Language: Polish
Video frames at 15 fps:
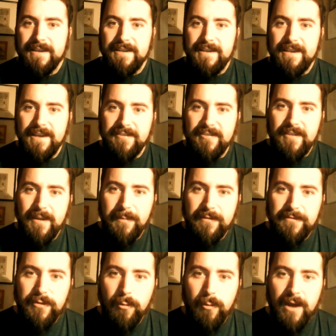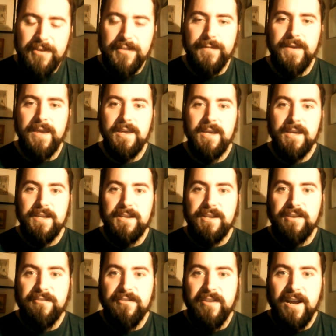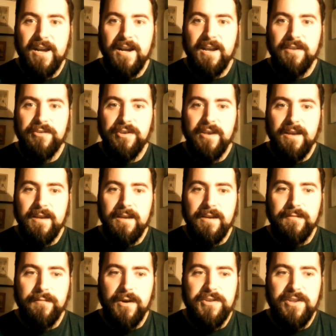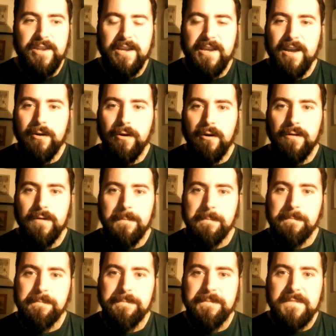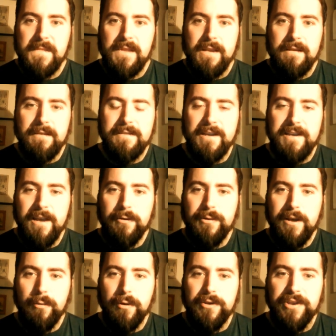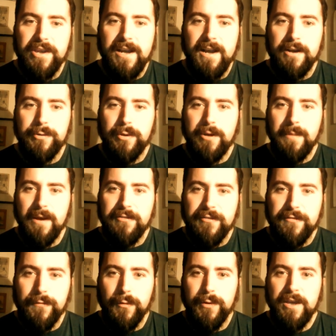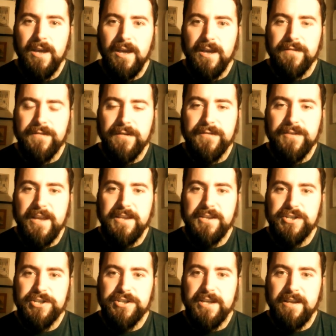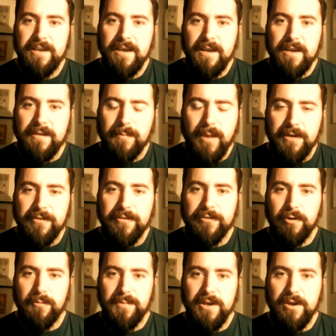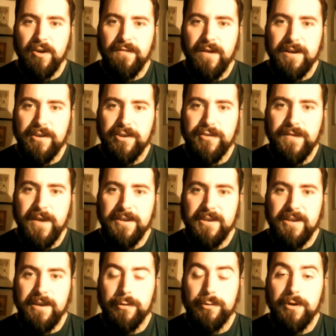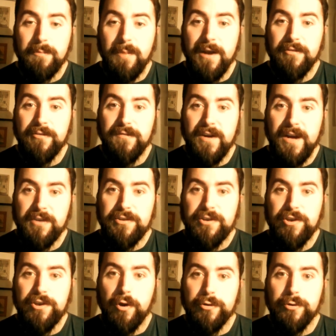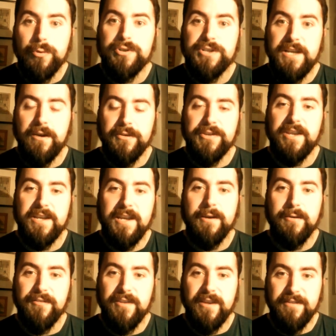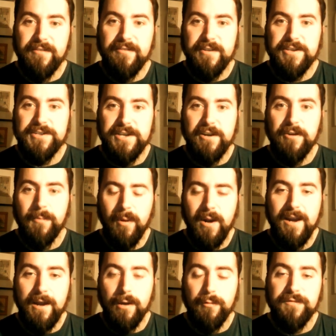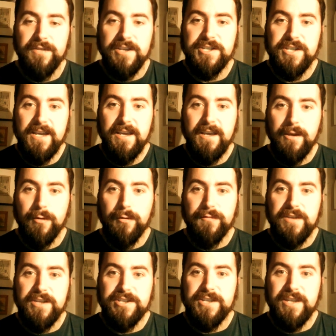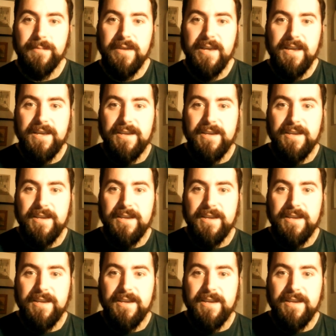jest na pewno łatwiej niż zagrać właśnie takiego. Mm, takiego neurotyka, który ma swój wewnętrzny, bardzo skomplikowany świat i który bardzo wyraźnie się odróżnia od takiego statystycznego Polaka, również, również tym